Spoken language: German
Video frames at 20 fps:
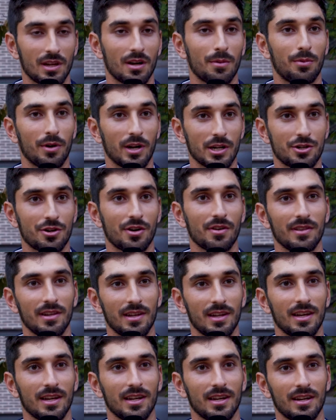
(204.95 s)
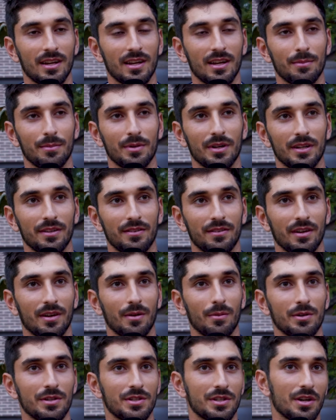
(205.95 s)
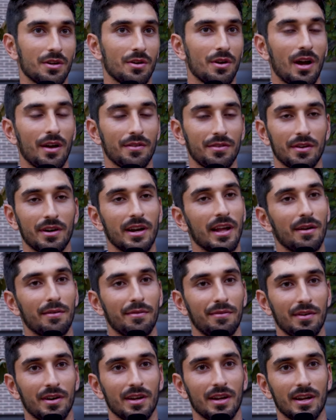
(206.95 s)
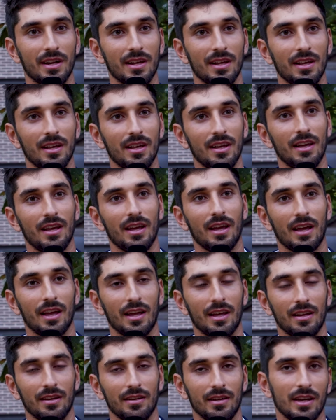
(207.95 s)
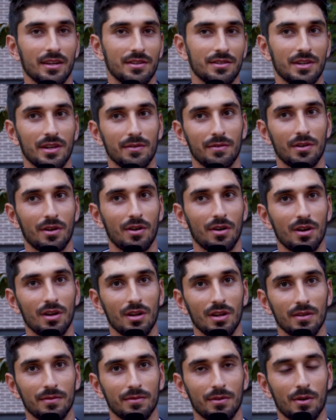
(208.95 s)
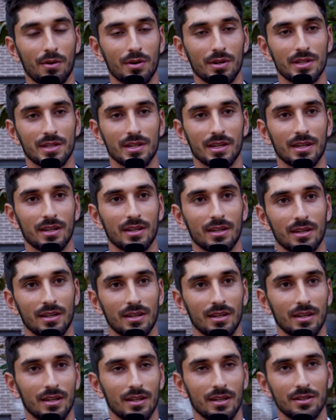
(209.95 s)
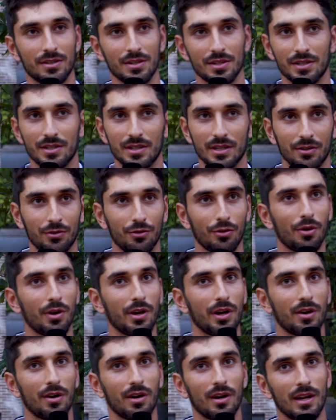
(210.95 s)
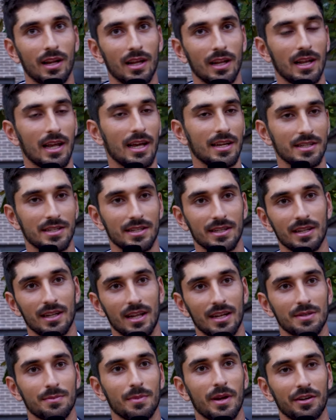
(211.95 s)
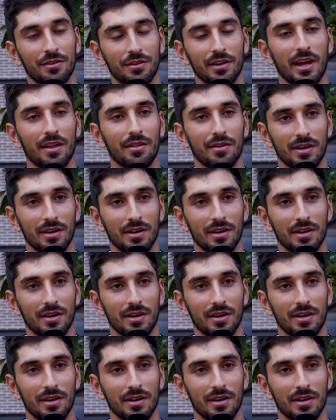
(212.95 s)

Uh, es wird leichter sein, weil uh, der Druck nicht mehr da ist. Wir wollen trotzdem nochmal alles reinlegen äh, und unseren letzten gemeinsamen Spieltag genießen.